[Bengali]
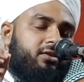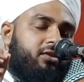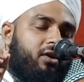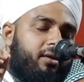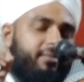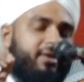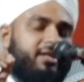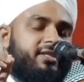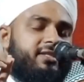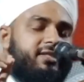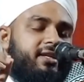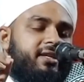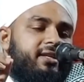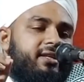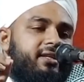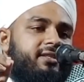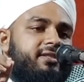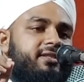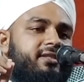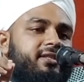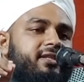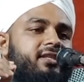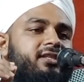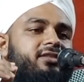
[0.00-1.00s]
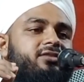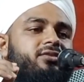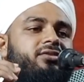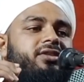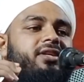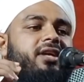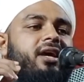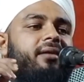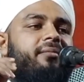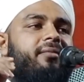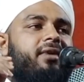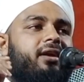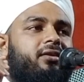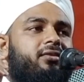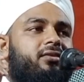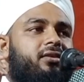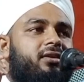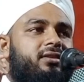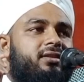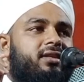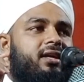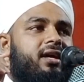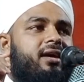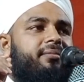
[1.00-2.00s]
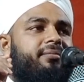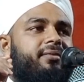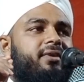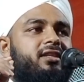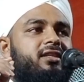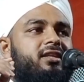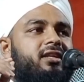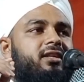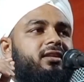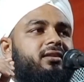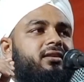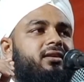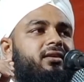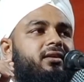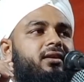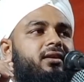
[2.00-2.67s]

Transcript: ক্ষমা চেয়ে নিচ্ছি যদি আমার কথা আপনাদের